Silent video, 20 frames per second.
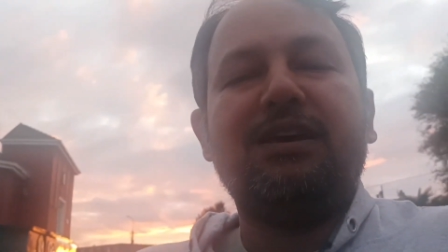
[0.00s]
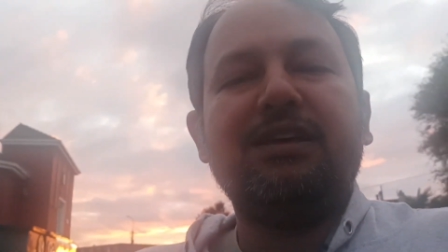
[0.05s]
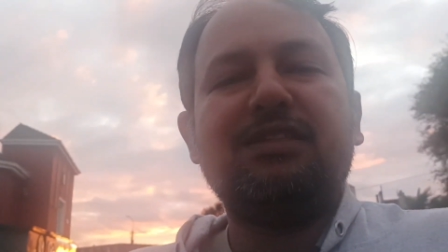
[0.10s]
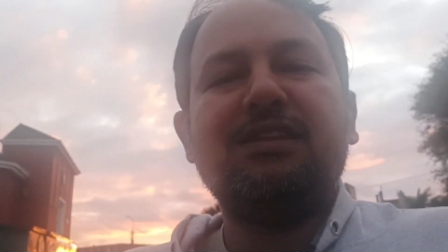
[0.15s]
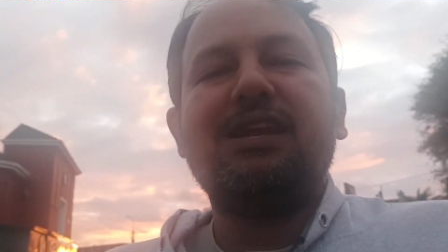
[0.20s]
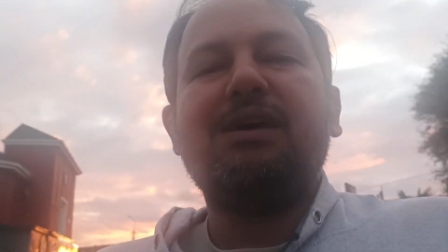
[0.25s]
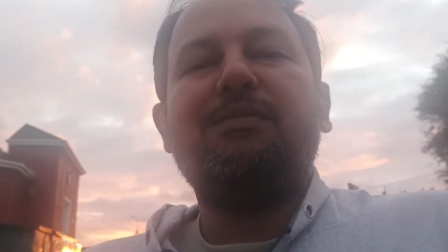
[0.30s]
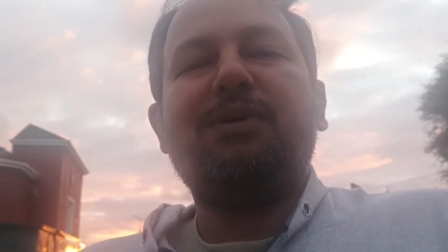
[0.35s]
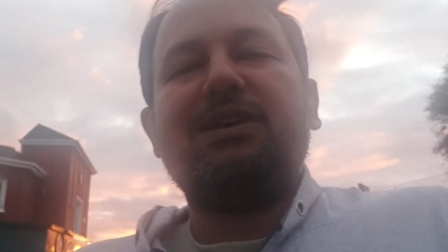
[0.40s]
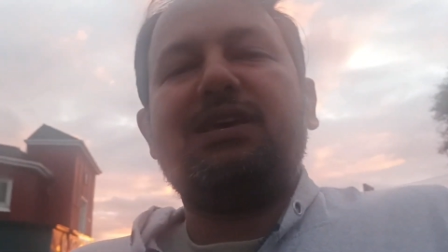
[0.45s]

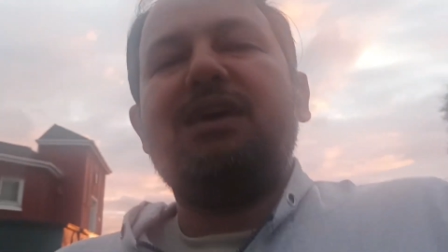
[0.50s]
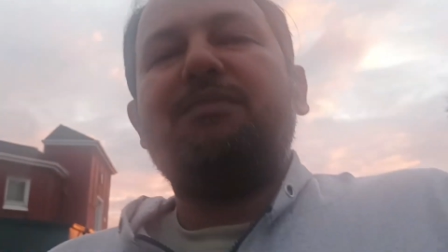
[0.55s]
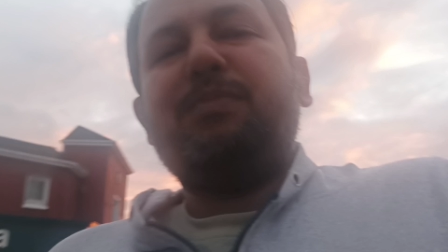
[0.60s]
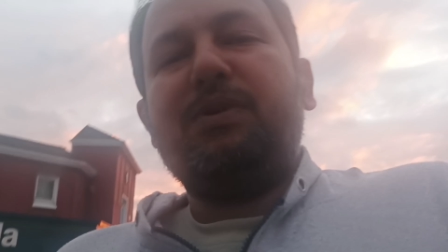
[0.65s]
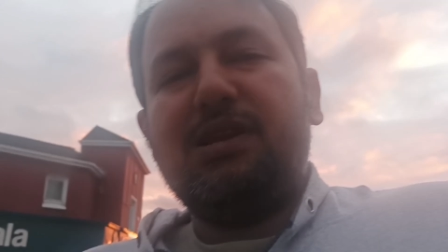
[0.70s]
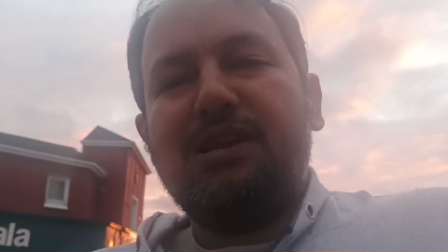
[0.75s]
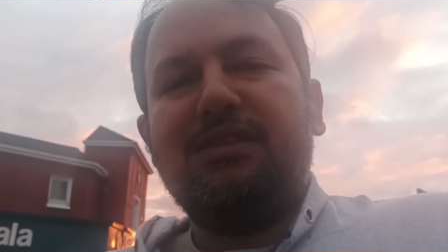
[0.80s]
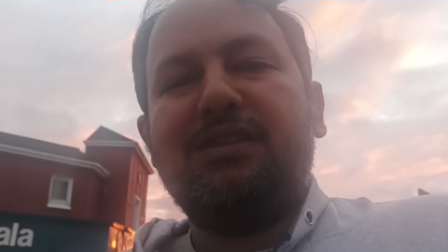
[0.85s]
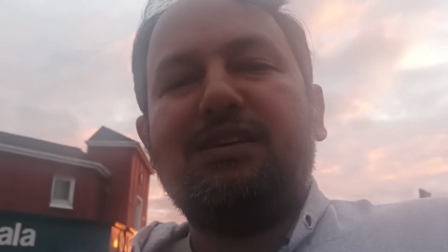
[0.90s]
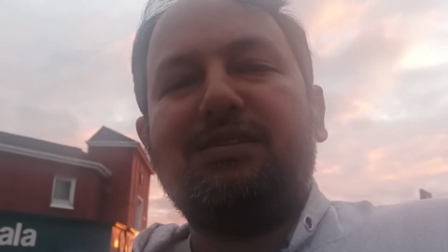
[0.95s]
कितना बढ़ गया
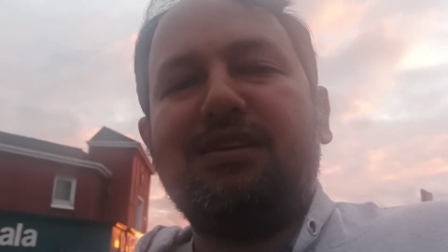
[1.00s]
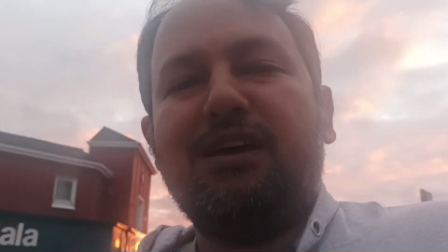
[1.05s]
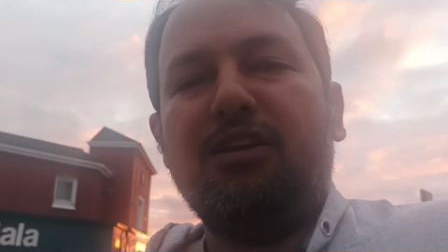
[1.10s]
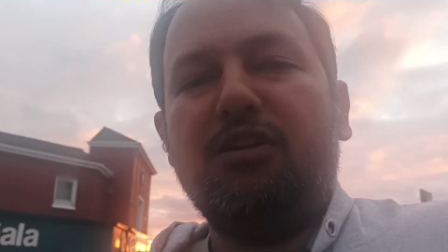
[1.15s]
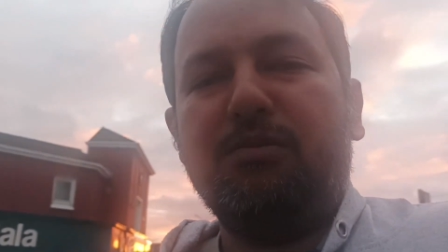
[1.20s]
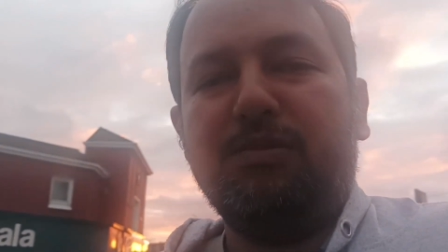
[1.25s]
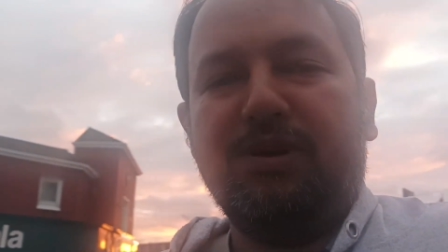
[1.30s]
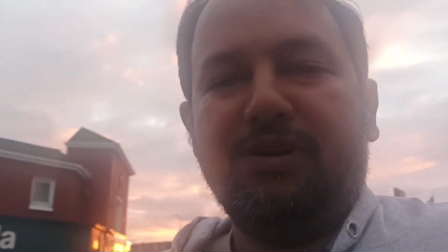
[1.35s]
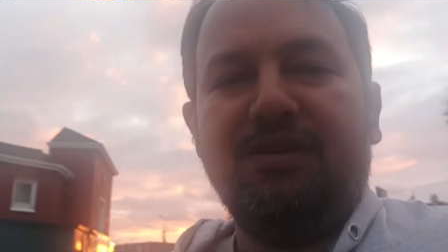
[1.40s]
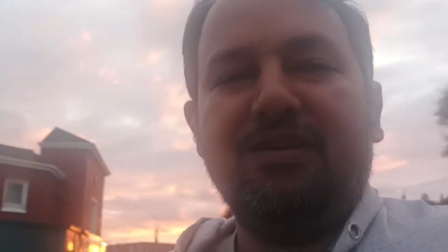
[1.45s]
है पिछले दस
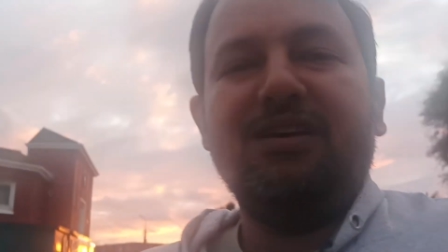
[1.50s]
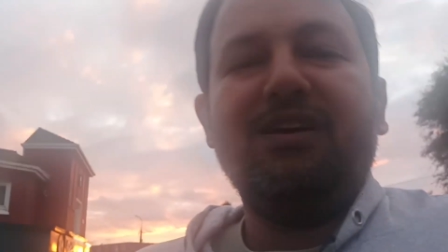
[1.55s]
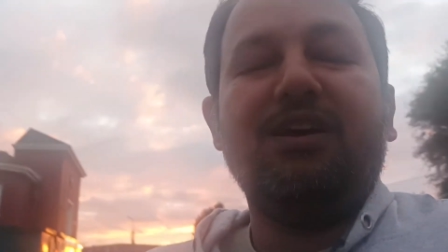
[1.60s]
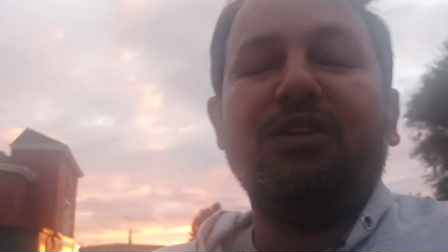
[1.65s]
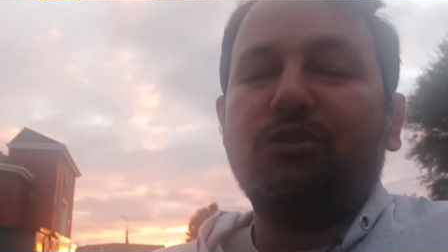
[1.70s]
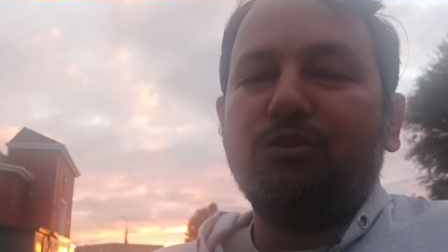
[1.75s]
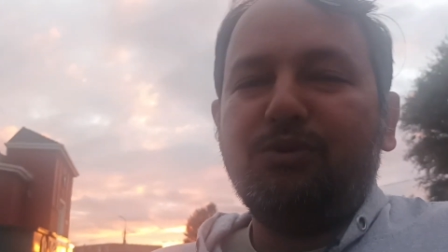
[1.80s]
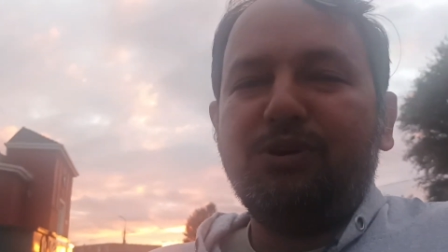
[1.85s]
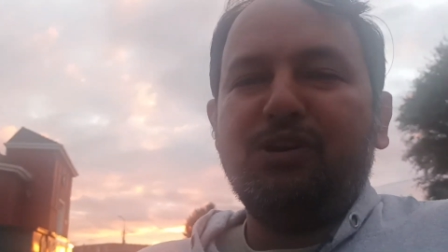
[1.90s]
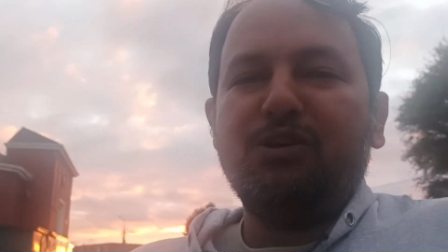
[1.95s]
सालों में
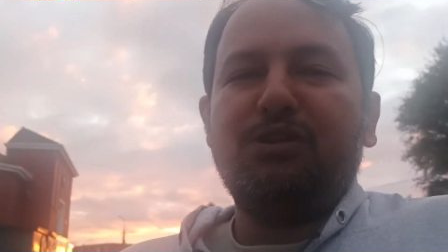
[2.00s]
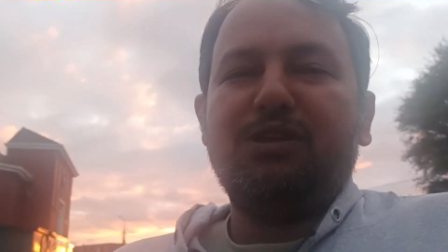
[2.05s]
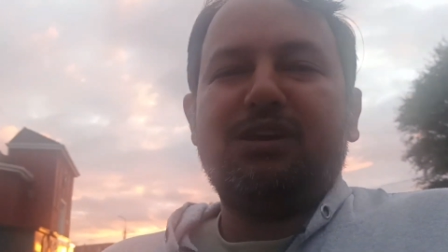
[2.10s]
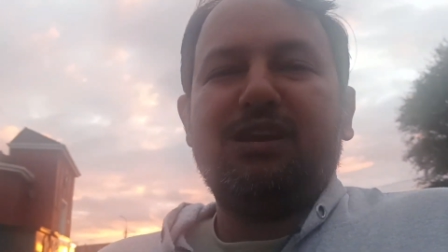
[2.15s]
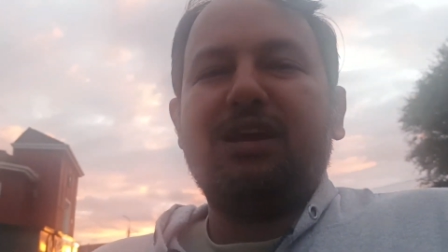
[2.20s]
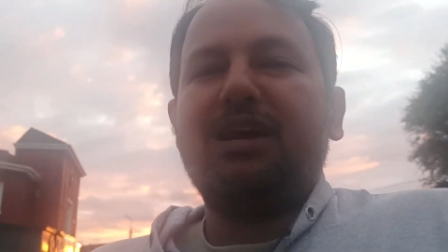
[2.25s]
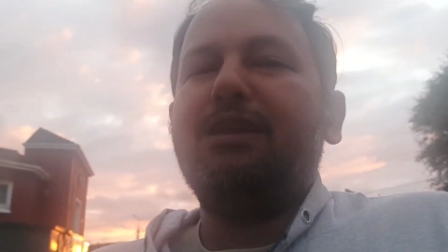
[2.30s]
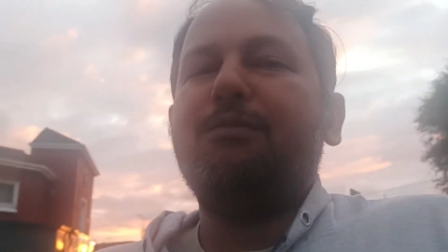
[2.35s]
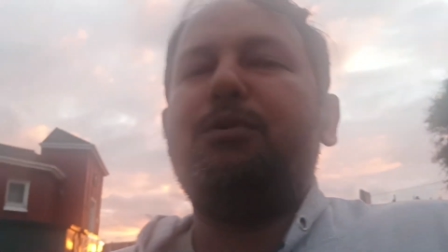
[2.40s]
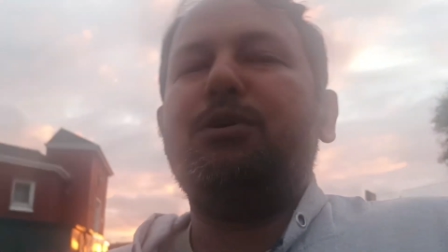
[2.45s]
तो वीडियो
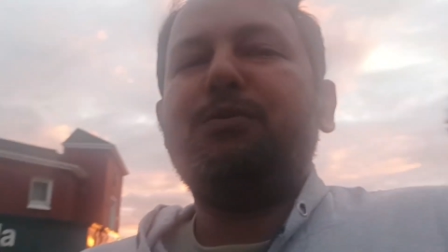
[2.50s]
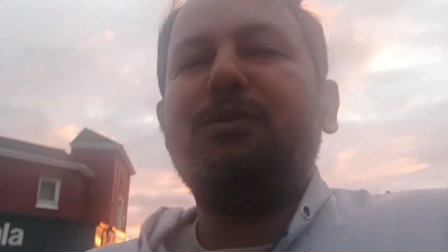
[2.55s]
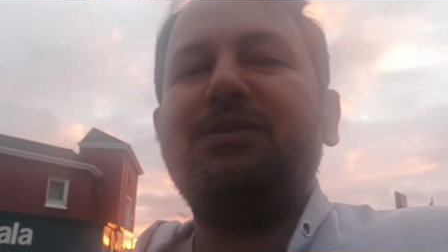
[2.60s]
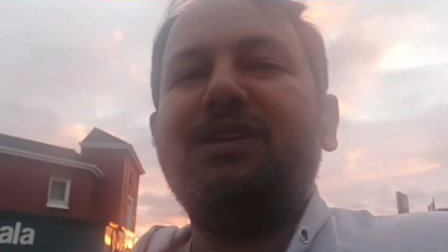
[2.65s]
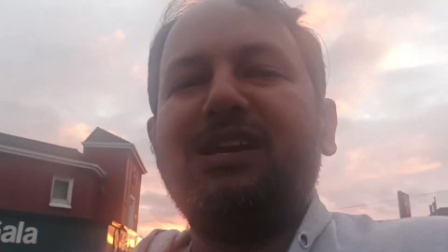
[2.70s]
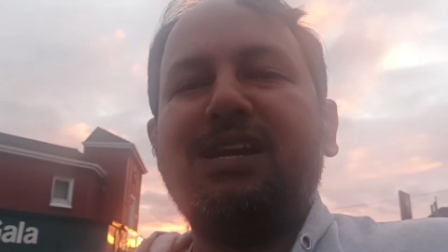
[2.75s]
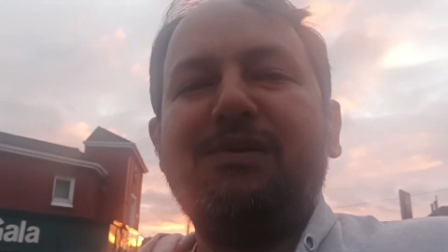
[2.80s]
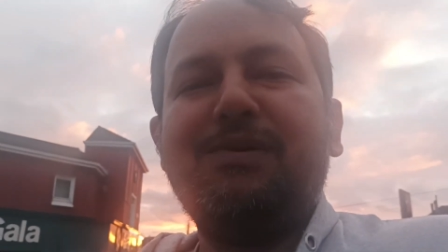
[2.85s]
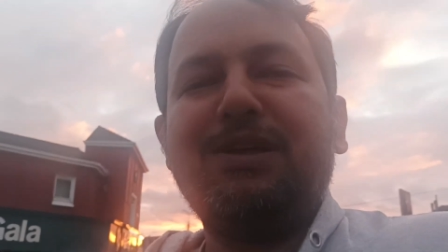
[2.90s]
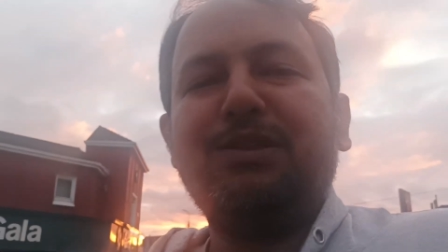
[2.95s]
देखने के लिए बहुत
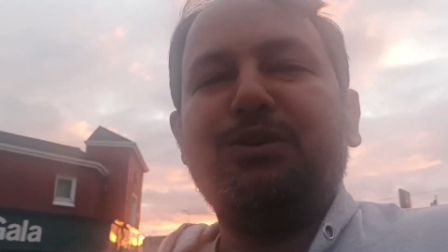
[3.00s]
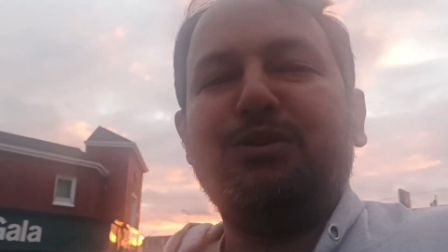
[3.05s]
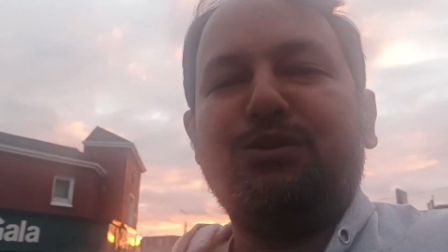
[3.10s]
बहुत धन्यवाद